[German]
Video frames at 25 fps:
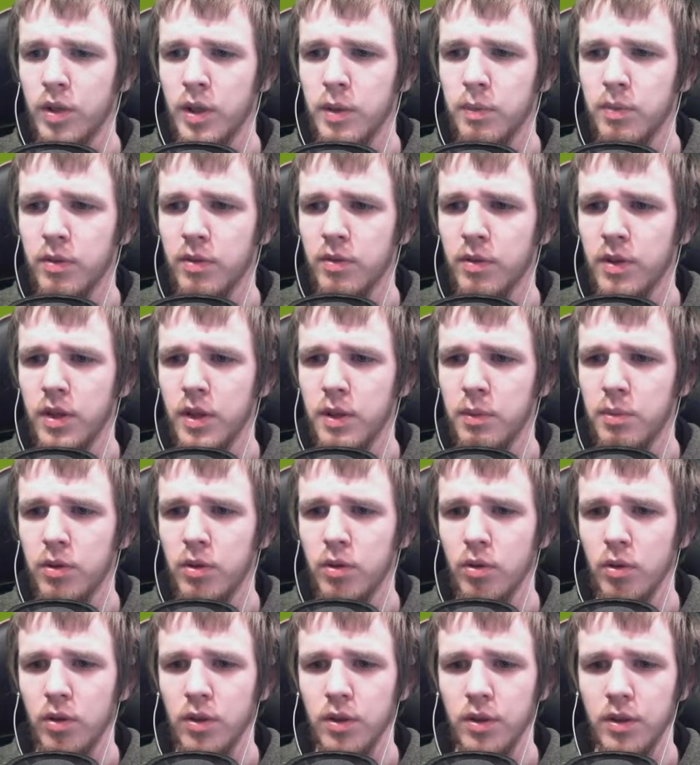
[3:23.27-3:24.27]
Gibt's, was gibt's
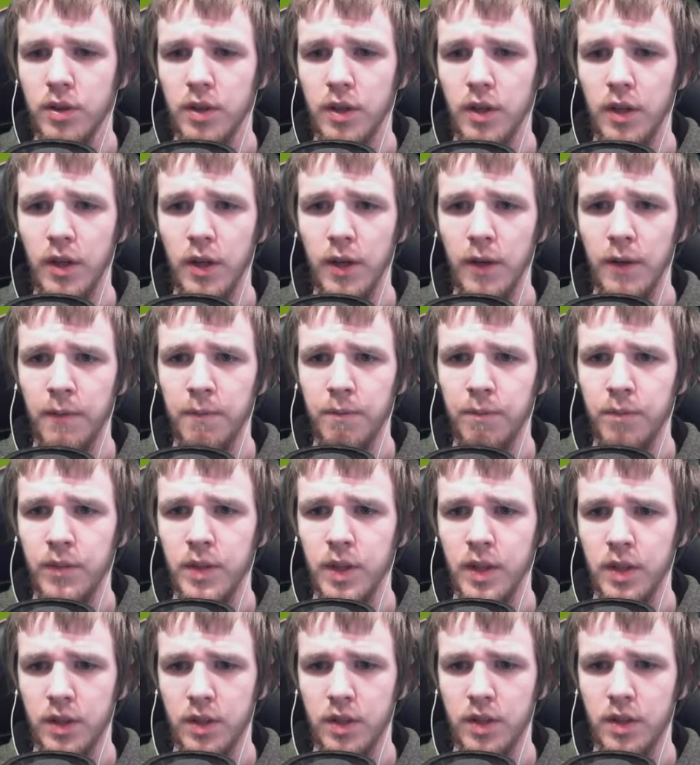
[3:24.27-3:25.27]
Neues?
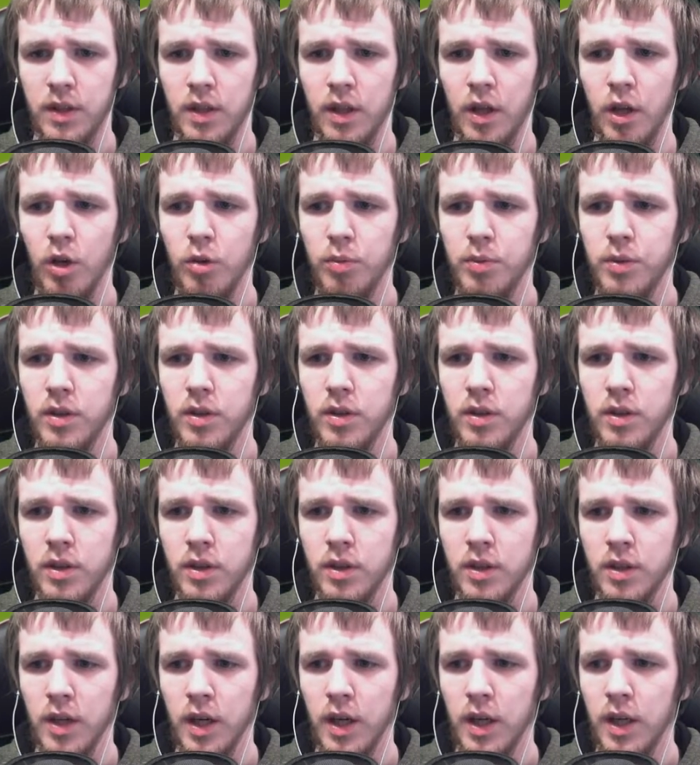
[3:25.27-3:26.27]
Das glaubst
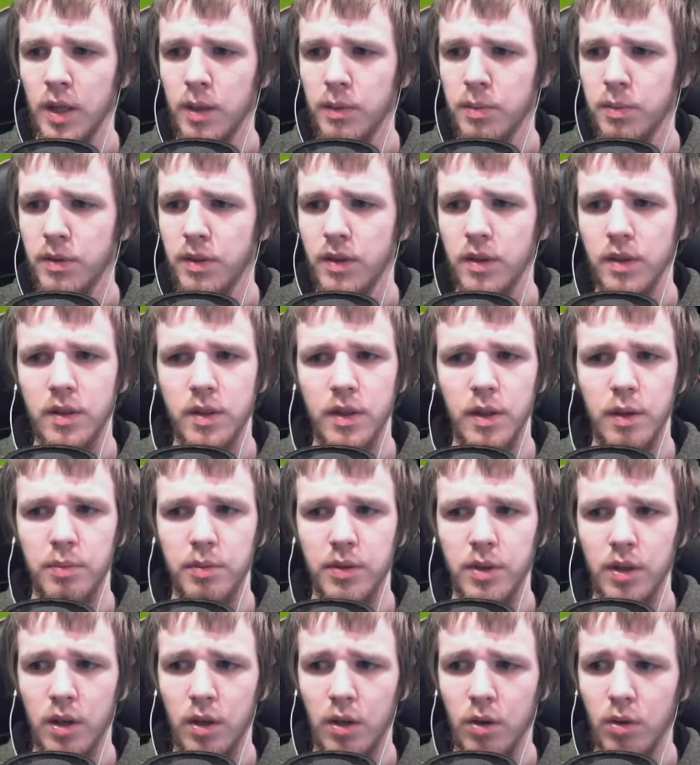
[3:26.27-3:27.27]
das gab's, das
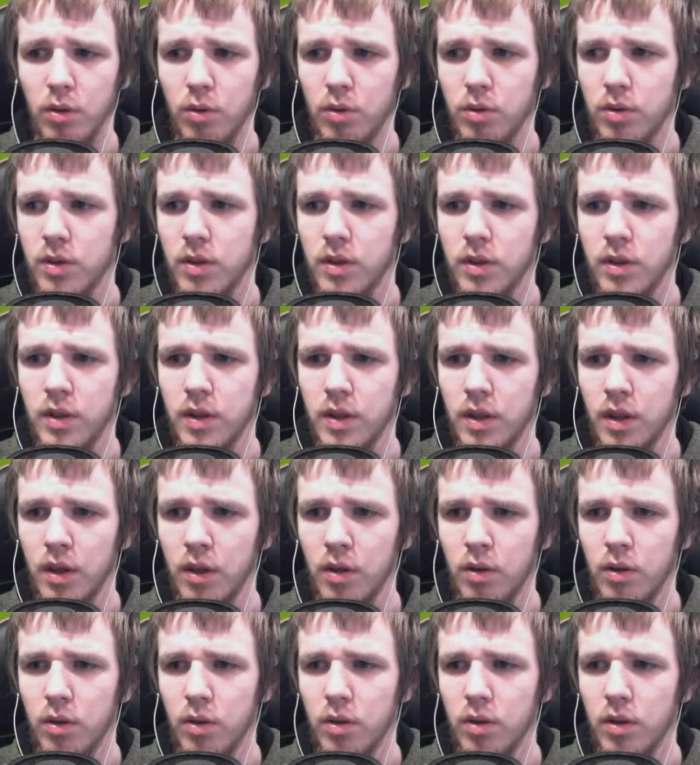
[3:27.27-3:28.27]
gab's auch, das hier
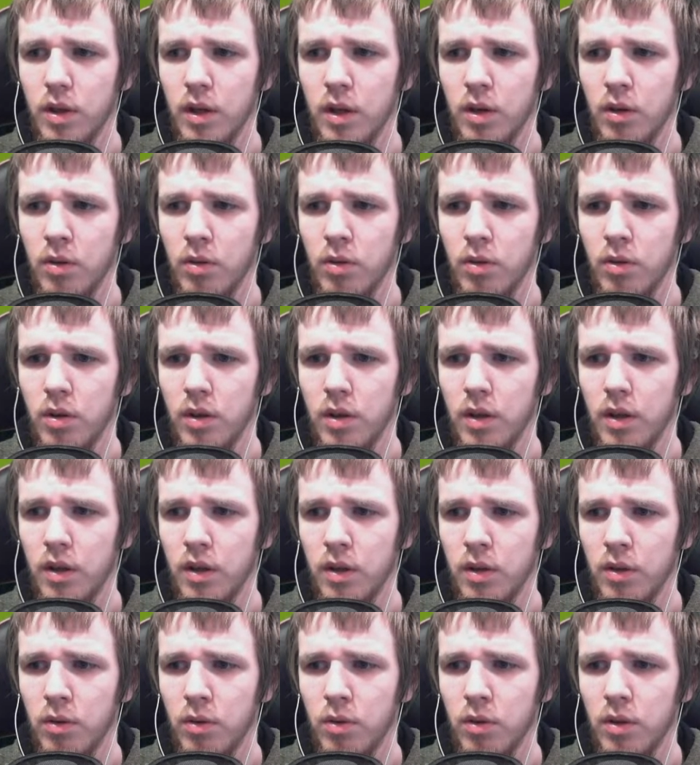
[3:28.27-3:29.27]
auch, auch,
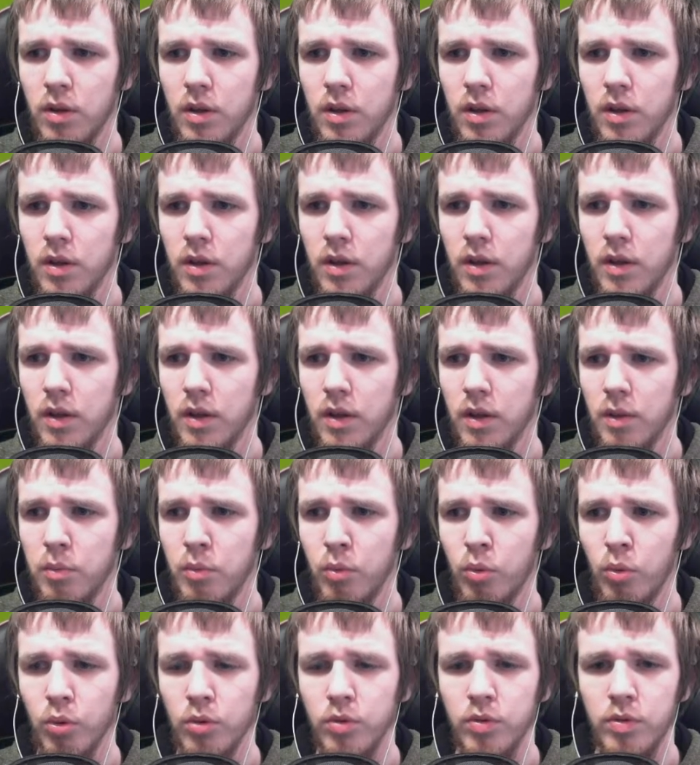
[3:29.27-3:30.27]
auch.
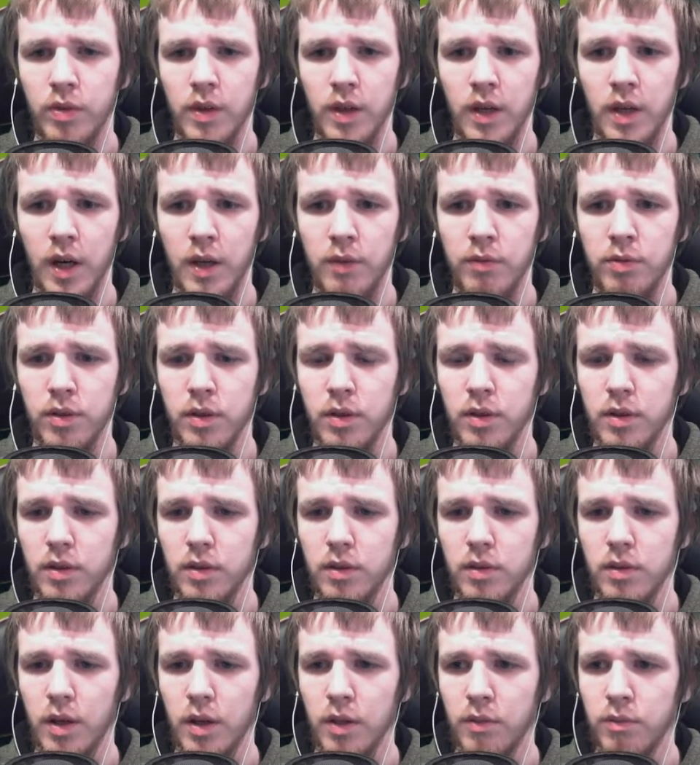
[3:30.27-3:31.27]
Mond war einfach,
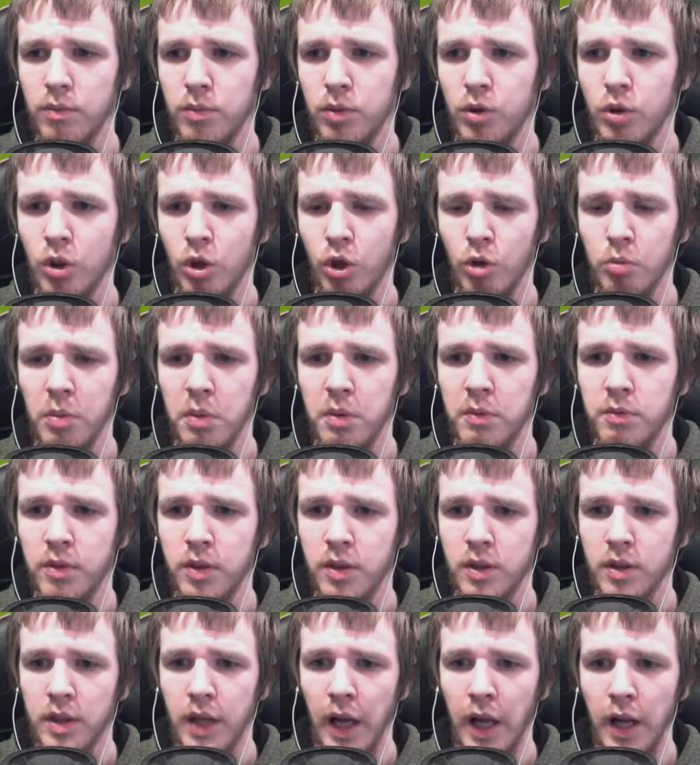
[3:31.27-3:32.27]
da konnte man
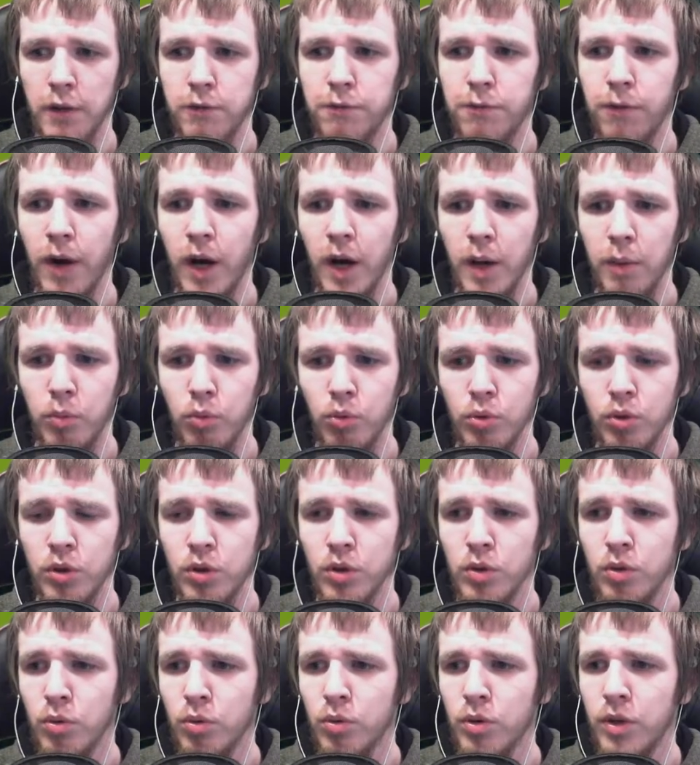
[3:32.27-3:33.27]
einfach Geld farmen
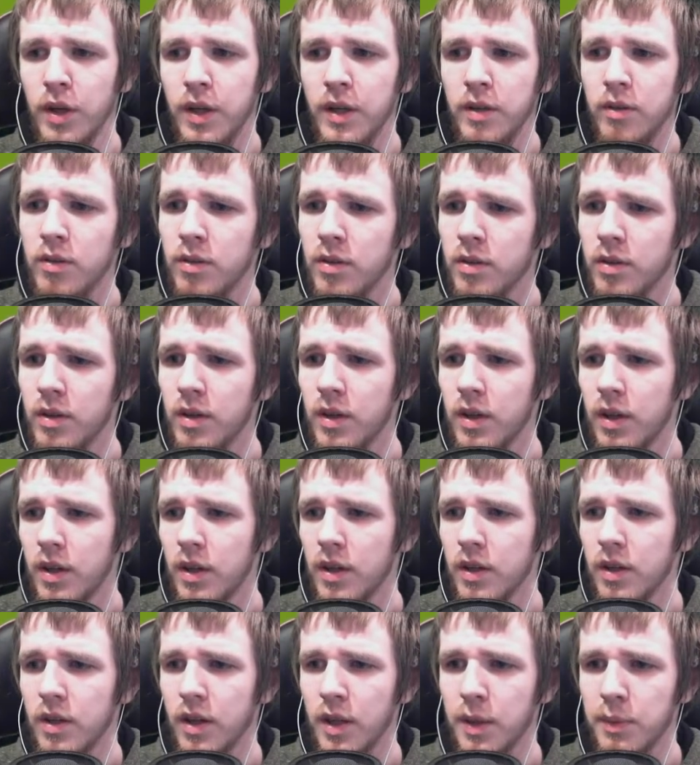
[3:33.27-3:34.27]
ohne, ohne Ende.
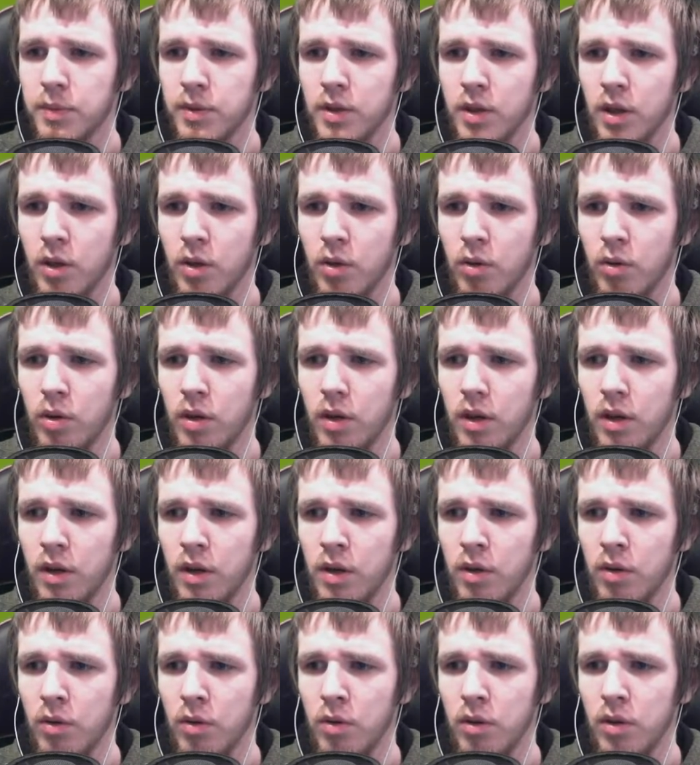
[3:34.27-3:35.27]
Gab's auch,
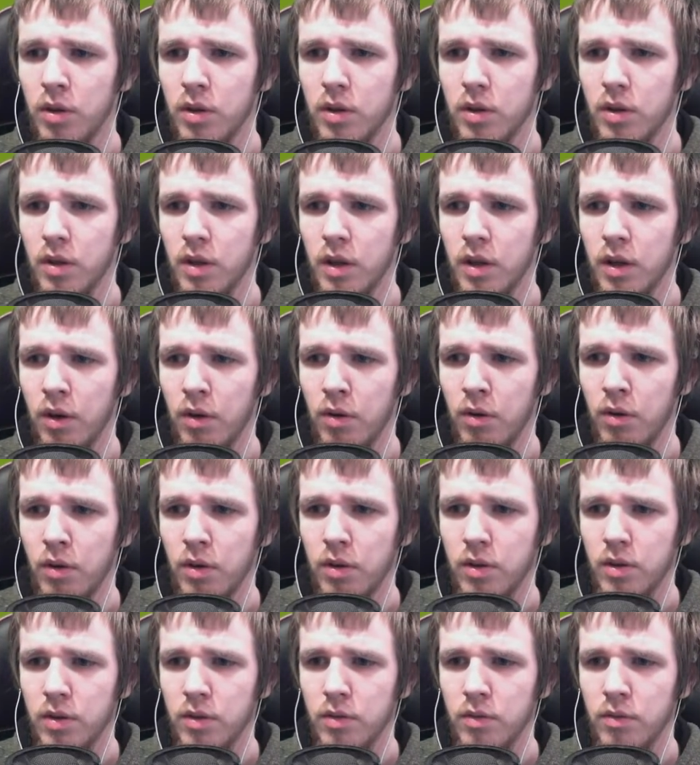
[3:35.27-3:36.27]
auch,
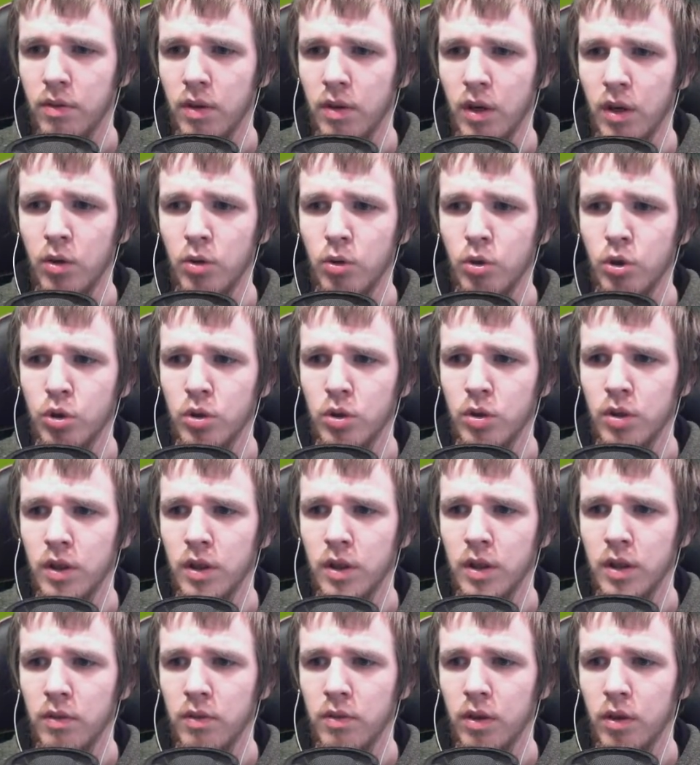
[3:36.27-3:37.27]
auch, war auch schon
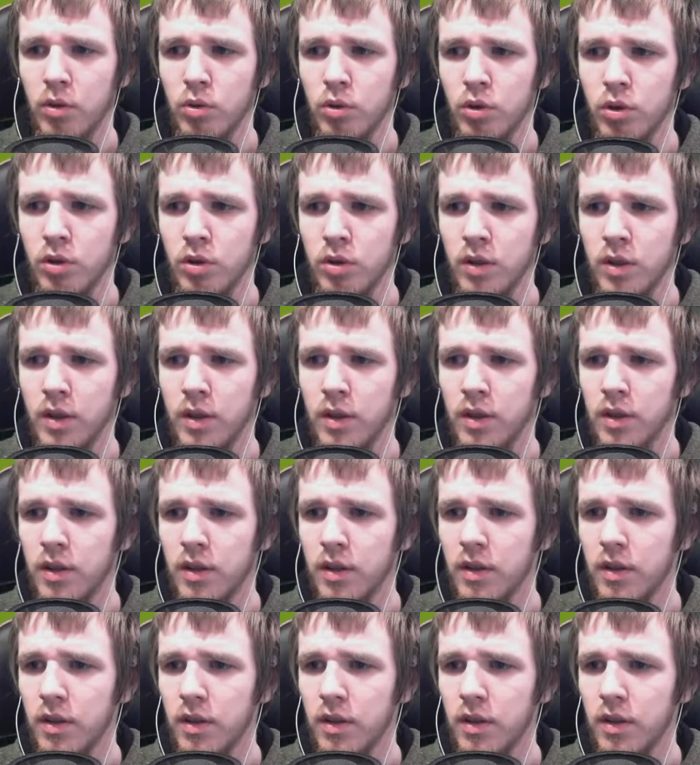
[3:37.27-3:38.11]
da, war auch schon da.